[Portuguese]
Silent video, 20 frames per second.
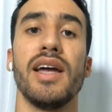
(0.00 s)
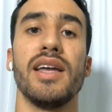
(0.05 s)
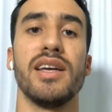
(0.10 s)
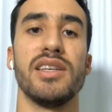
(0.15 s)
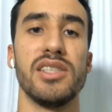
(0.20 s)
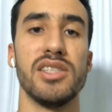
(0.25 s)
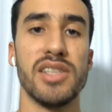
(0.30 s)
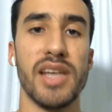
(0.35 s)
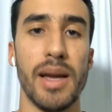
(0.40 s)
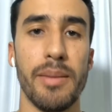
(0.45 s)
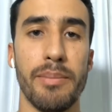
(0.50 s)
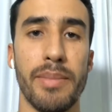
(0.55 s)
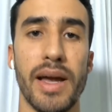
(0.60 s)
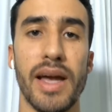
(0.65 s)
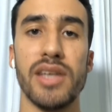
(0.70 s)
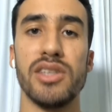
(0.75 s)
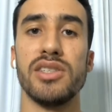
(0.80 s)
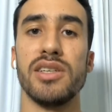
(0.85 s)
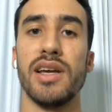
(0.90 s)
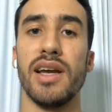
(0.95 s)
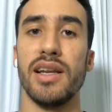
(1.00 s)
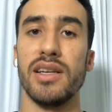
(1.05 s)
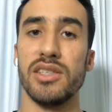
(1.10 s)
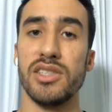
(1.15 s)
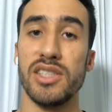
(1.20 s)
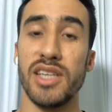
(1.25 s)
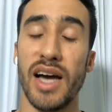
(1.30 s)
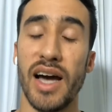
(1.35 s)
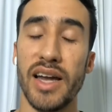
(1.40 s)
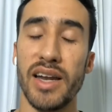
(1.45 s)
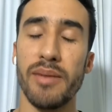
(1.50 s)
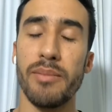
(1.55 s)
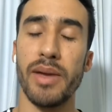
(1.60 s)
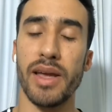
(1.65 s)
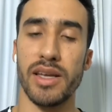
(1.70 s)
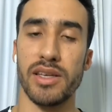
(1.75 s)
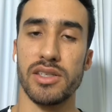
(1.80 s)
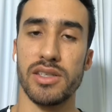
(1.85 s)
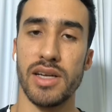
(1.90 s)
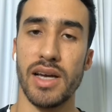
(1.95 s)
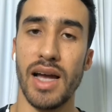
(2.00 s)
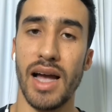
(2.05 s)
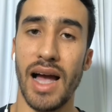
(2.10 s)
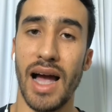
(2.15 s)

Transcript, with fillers: e a gente repete eles diariamente.